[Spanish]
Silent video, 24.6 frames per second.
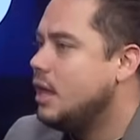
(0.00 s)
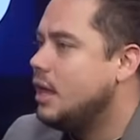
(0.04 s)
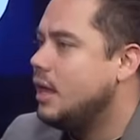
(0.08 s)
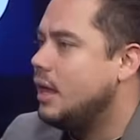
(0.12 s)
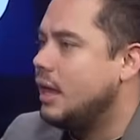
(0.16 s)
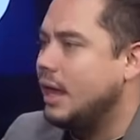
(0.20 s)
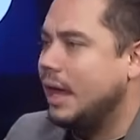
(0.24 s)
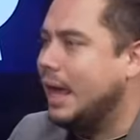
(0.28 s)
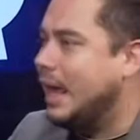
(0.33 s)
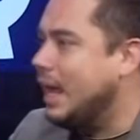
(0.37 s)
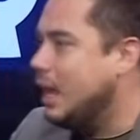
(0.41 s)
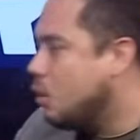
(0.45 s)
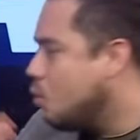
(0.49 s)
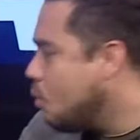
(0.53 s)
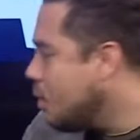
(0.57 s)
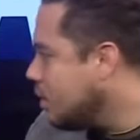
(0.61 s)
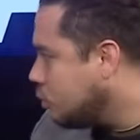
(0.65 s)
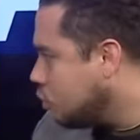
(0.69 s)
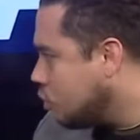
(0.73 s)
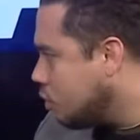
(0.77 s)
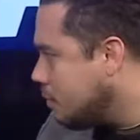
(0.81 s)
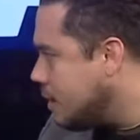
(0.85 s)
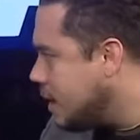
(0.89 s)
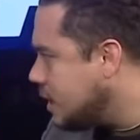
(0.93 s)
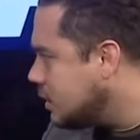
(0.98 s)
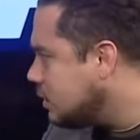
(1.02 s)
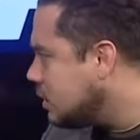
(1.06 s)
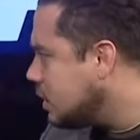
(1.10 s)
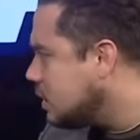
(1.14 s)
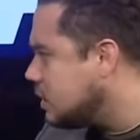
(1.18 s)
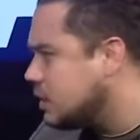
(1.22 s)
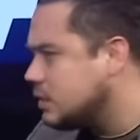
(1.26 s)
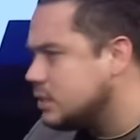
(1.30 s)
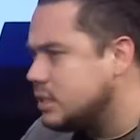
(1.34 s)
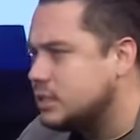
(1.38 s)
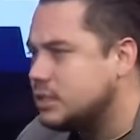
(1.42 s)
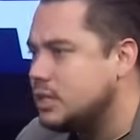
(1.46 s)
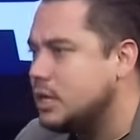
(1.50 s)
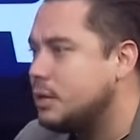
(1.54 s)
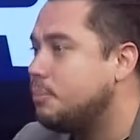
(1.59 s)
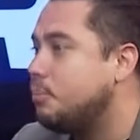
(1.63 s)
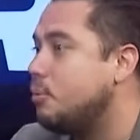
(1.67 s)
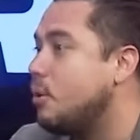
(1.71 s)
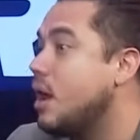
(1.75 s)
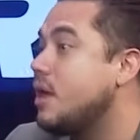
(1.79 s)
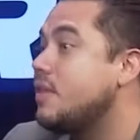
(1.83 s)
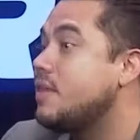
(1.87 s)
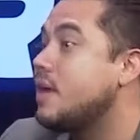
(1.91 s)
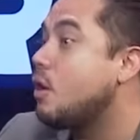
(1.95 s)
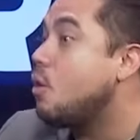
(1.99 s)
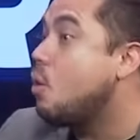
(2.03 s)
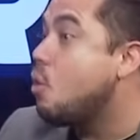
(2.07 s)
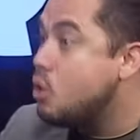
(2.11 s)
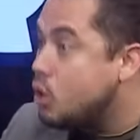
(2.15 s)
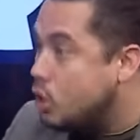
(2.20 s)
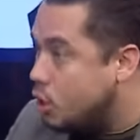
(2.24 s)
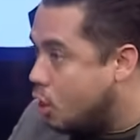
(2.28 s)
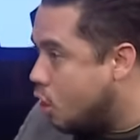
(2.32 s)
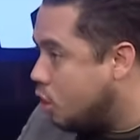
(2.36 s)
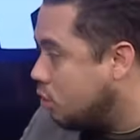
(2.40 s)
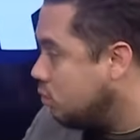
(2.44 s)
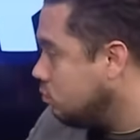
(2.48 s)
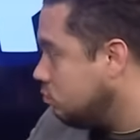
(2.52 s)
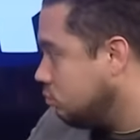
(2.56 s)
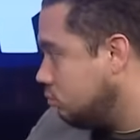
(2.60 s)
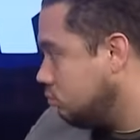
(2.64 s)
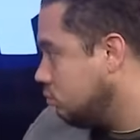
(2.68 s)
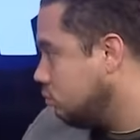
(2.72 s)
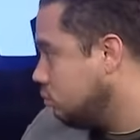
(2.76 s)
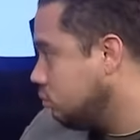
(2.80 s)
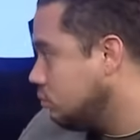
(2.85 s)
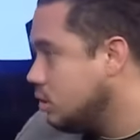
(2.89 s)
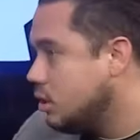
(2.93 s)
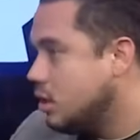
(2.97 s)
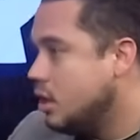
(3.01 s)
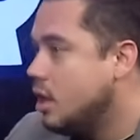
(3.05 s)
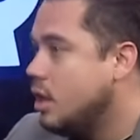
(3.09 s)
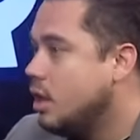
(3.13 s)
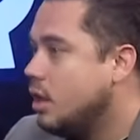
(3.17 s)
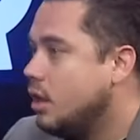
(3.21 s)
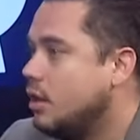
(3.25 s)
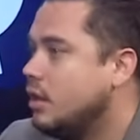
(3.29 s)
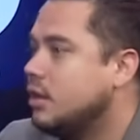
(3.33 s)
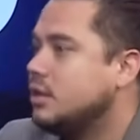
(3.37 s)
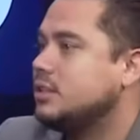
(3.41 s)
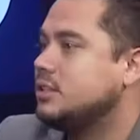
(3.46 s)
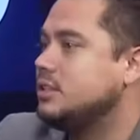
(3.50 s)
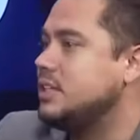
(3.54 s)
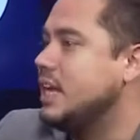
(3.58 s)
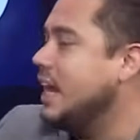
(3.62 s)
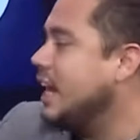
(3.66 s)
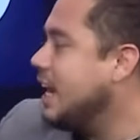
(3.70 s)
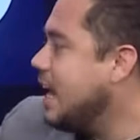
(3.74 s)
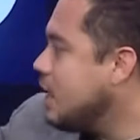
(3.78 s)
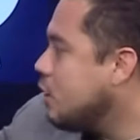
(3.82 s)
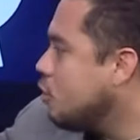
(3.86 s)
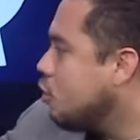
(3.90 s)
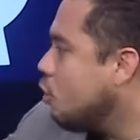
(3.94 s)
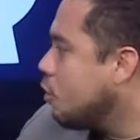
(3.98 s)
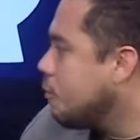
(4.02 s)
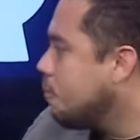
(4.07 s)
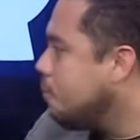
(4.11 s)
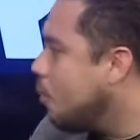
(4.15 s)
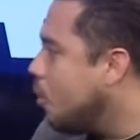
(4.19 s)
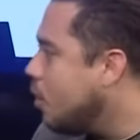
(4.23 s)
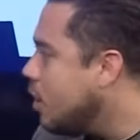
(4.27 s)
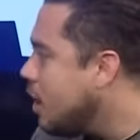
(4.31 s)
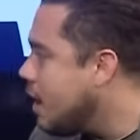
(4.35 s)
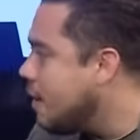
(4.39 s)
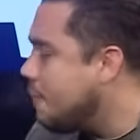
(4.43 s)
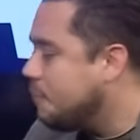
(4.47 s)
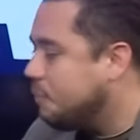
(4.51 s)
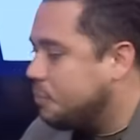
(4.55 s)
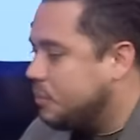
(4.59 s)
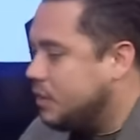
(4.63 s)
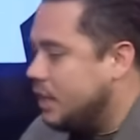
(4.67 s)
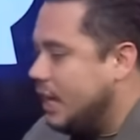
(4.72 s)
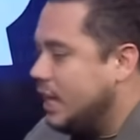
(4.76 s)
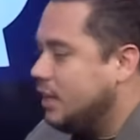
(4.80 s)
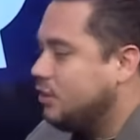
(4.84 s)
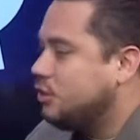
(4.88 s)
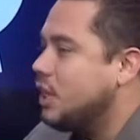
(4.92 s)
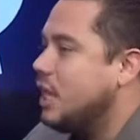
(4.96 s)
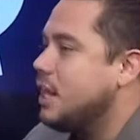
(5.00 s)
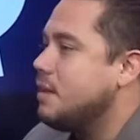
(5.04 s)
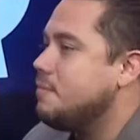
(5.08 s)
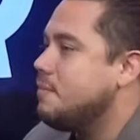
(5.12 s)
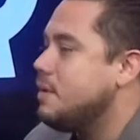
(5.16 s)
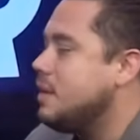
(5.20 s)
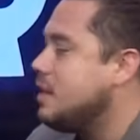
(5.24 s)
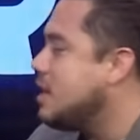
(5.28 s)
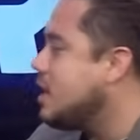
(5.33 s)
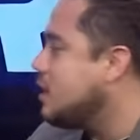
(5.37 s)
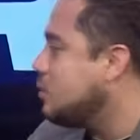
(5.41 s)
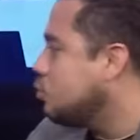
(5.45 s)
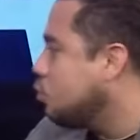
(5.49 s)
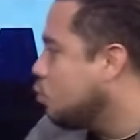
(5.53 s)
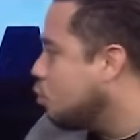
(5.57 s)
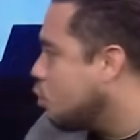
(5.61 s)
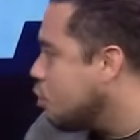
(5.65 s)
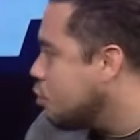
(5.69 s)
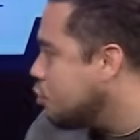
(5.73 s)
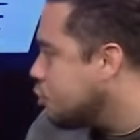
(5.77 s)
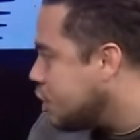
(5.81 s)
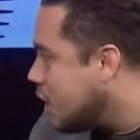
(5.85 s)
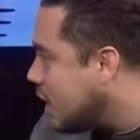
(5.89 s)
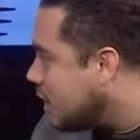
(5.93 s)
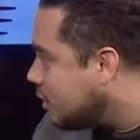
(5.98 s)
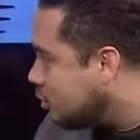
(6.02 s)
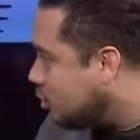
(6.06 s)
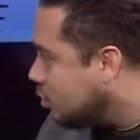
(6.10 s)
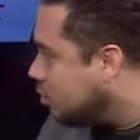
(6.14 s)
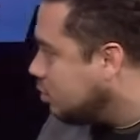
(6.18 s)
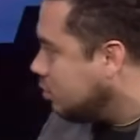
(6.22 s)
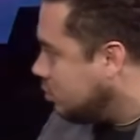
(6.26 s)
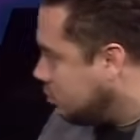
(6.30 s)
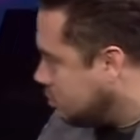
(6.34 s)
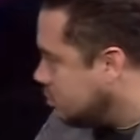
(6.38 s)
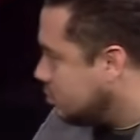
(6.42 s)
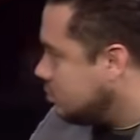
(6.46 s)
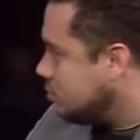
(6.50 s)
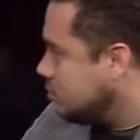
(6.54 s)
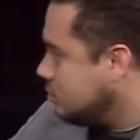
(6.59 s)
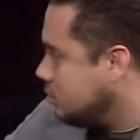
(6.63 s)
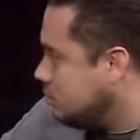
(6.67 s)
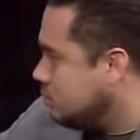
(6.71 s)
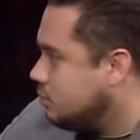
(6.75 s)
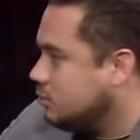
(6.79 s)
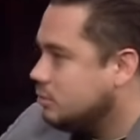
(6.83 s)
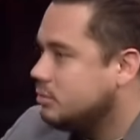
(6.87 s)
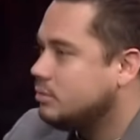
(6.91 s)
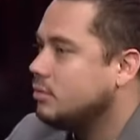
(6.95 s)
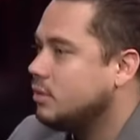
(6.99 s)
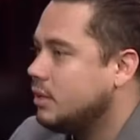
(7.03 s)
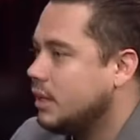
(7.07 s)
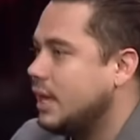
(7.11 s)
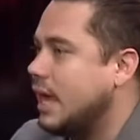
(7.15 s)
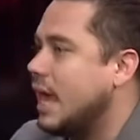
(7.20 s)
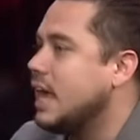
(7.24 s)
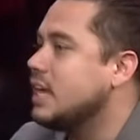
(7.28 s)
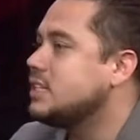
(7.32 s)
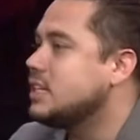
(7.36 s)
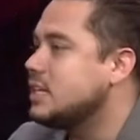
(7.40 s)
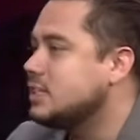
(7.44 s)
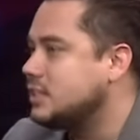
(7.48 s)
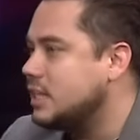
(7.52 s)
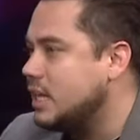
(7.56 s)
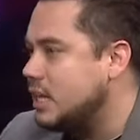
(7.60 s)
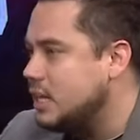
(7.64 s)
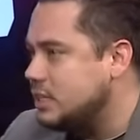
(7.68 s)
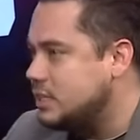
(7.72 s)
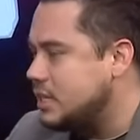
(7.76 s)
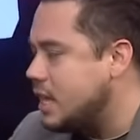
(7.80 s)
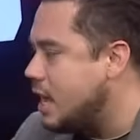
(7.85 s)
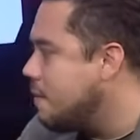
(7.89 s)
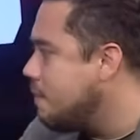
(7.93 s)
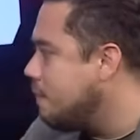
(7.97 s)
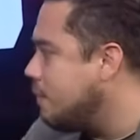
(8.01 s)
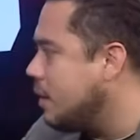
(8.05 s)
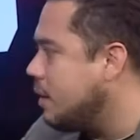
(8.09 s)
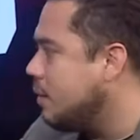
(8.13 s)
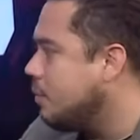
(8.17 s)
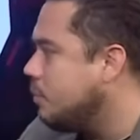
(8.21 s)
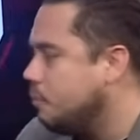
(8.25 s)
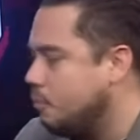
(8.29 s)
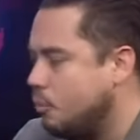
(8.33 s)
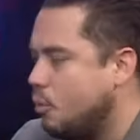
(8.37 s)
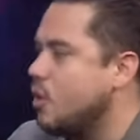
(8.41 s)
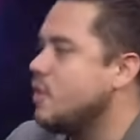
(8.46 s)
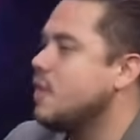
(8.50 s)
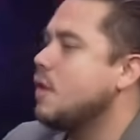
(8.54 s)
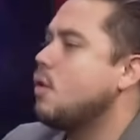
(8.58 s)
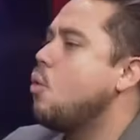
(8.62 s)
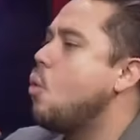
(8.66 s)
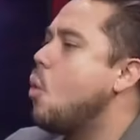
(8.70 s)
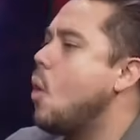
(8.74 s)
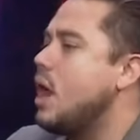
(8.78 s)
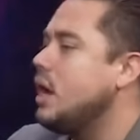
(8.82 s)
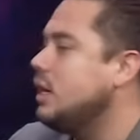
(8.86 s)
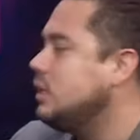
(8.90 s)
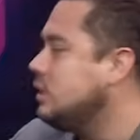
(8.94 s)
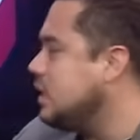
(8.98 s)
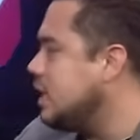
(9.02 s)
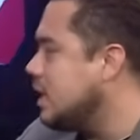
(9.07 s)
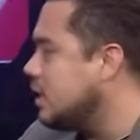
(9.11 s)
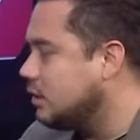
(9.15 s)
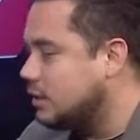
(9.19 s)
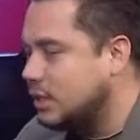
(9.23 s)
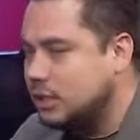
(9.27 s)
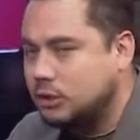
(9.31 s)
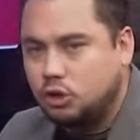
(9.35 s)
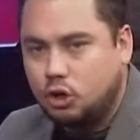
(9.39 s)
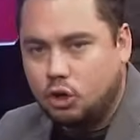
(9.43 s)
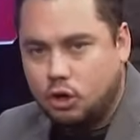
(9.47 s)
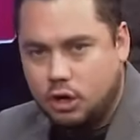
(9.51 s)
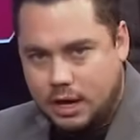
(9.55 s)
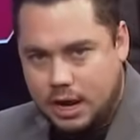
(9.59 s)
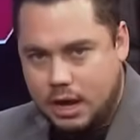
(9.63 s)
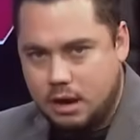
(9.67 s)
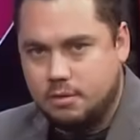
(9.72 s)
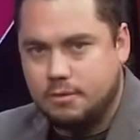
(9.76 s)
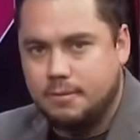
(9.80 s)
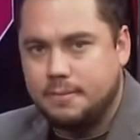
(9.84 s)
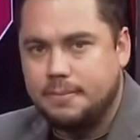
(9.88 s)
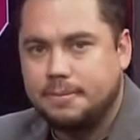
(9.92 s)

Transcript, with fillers: En cuatro meses, es decir, por ahí de julio, se reincorpora y termina su contrato, que es hasta diciembre. Puede jugar el siguiente torneo.